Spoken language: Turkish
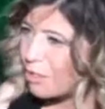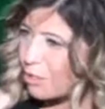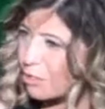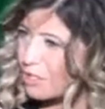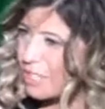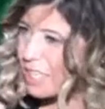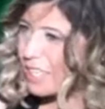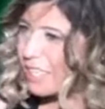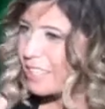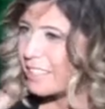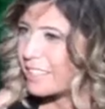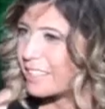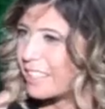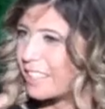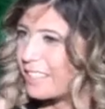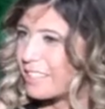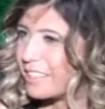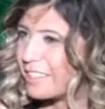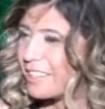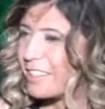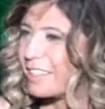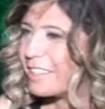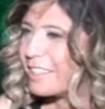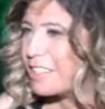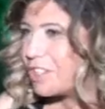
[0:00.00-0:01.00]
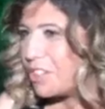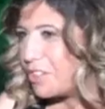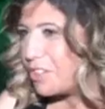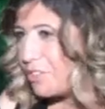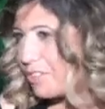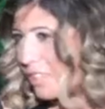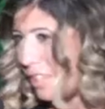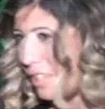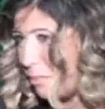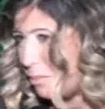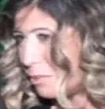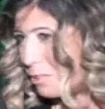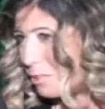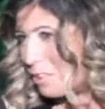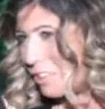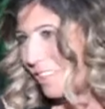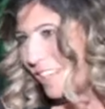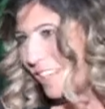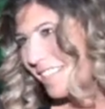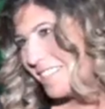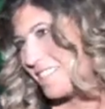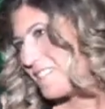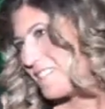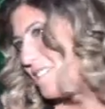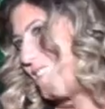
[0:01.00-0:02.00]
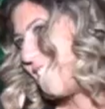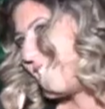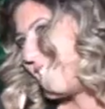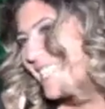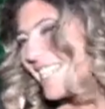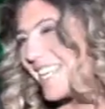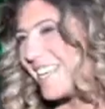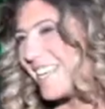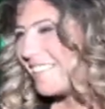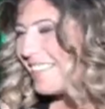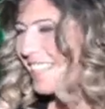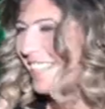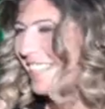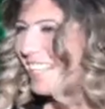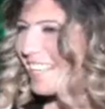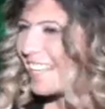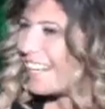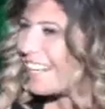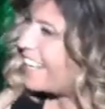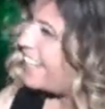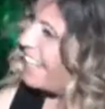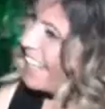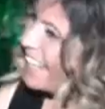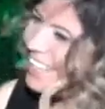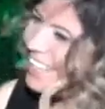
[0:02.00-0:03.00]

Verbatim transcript: özel yaşantılarına şifa buluyorlar. Sonra sevdiklerine